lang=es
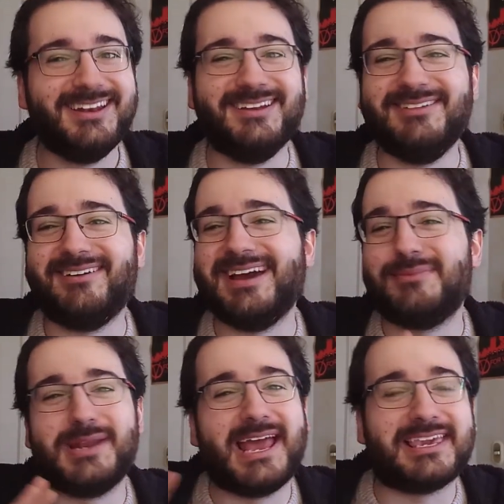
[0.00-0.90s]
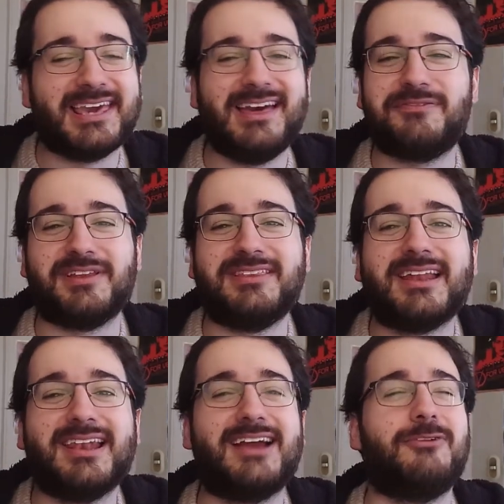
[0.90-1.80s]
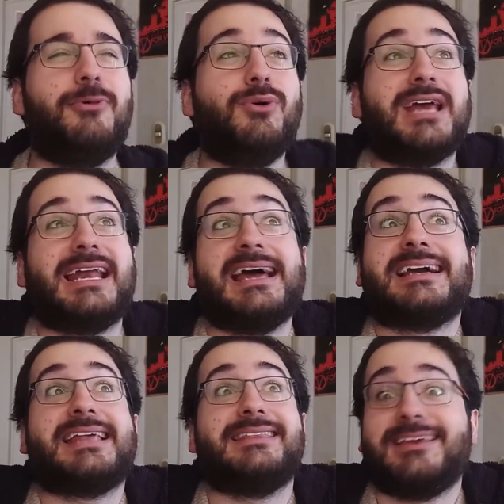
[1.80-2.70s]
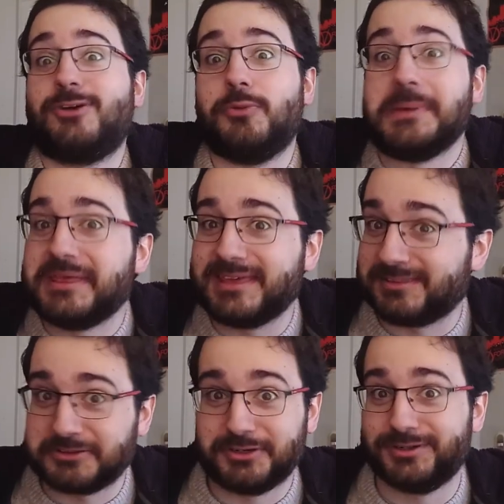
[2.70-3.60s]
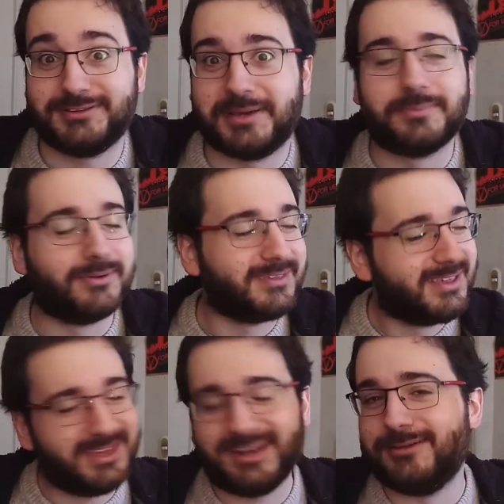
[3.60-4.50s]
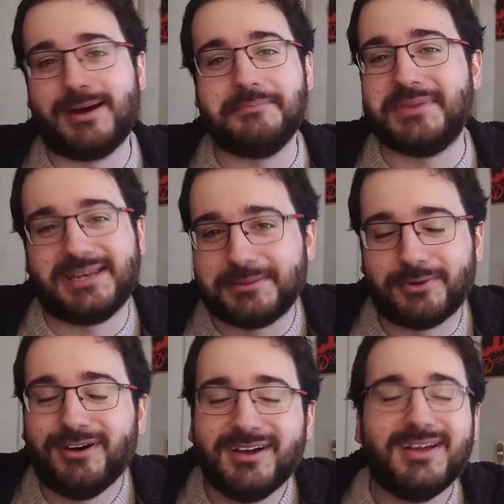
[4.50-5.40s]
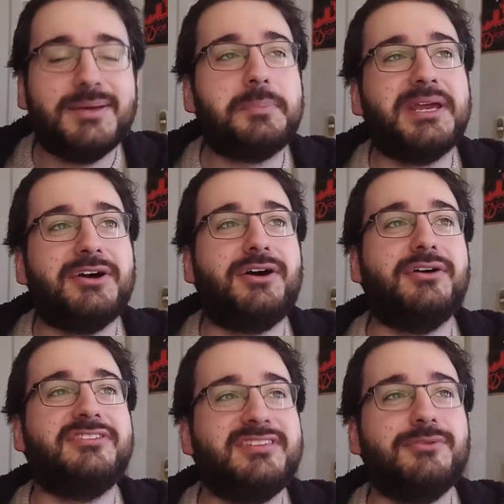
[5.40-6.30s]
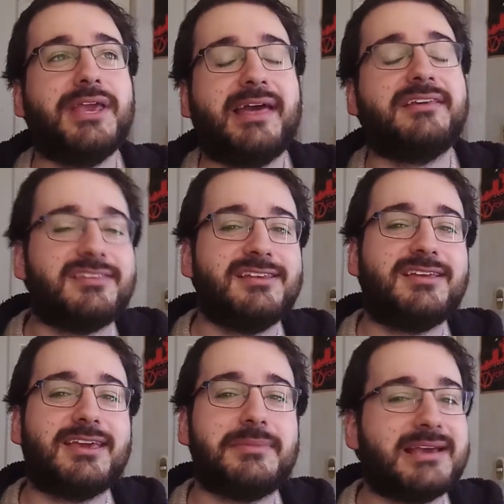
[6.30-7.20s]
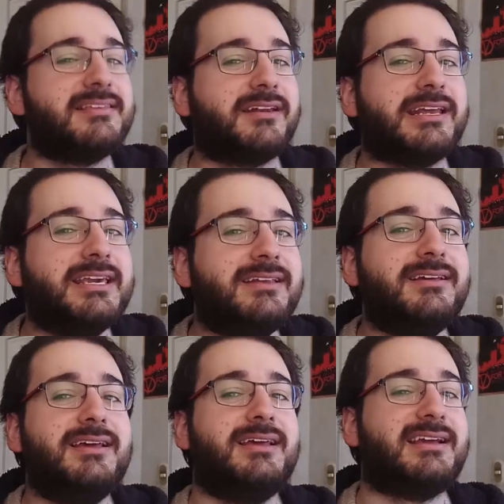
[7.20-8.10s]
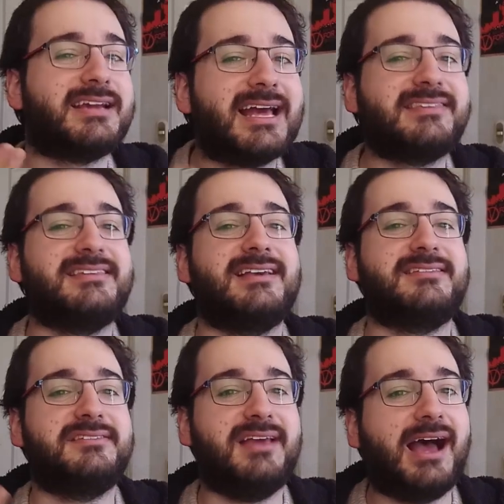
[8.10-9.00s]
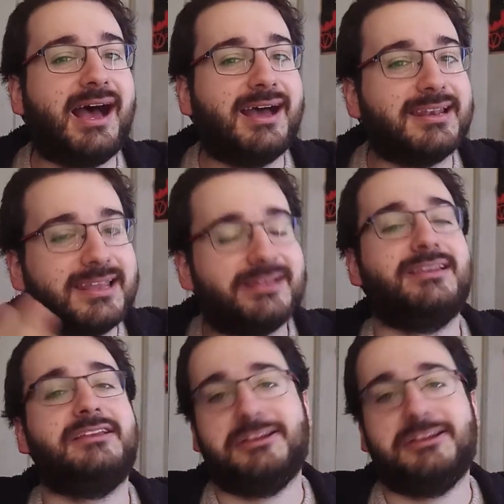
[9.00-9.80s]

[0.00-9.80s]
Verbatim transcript: No me voy a poner aquí a defenderla como una de las grandes comedias de todos los tiempos, es lo más mínimo, pero sí voy a decir que me hace reír gracias a Leslie